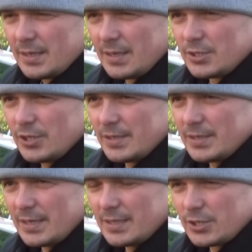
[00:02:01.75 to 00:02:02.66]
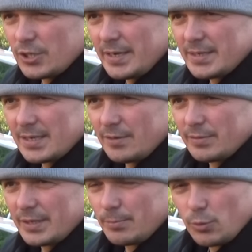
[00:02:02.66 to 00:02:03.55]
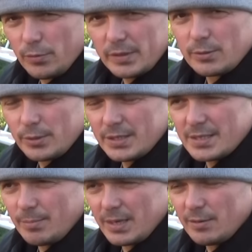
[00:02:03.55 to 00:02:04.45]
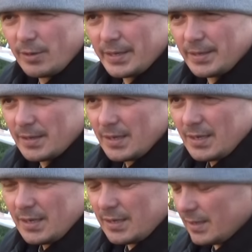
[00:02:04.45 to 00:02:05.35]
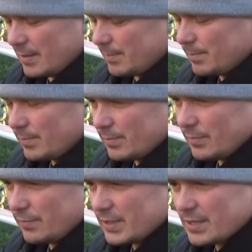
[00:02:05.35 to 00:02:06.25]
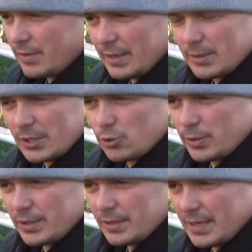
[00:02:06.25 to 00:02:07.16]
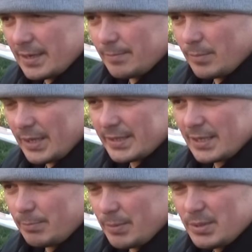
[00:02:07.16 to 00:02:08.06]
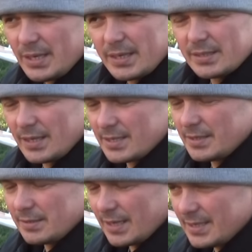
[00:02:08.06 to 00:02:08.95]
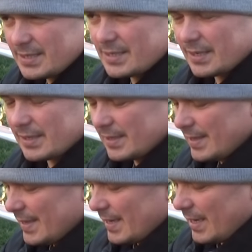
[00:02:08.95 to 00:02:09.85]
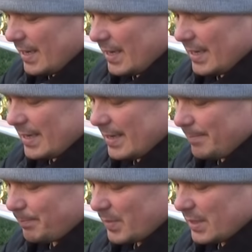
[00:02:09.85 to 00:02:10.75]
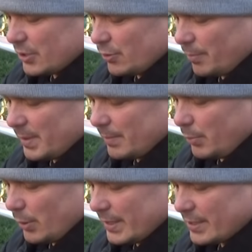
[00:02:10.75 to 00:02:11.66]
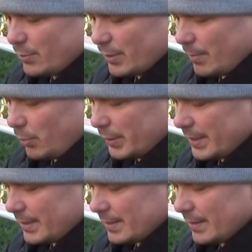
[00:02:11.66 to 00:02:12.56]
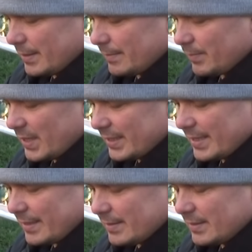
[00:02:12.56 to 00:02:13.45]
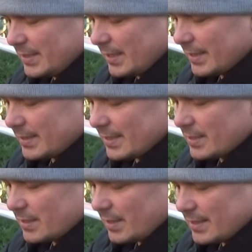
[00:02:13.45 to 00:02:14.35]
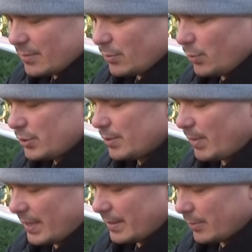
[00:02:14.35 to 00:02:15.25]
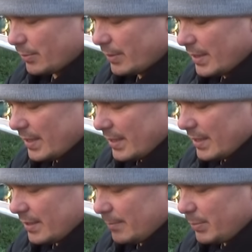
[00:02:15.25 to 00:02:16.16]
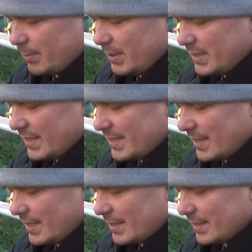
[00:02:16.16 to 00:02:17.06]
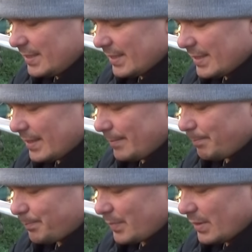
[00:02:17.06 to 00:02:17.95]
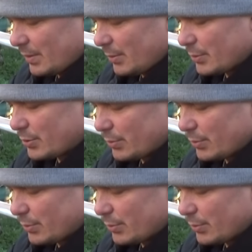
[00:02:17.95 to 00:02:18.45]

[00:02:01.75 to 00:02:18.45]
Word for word: лечения от лишайников, грибковых других заболеваний, э, вызывают ожоги на молодых побегах, на, листьях. А чтобы по листу работать, э, надо делать концентрацию очень маленькую. Э, приблизительно где-то, ну,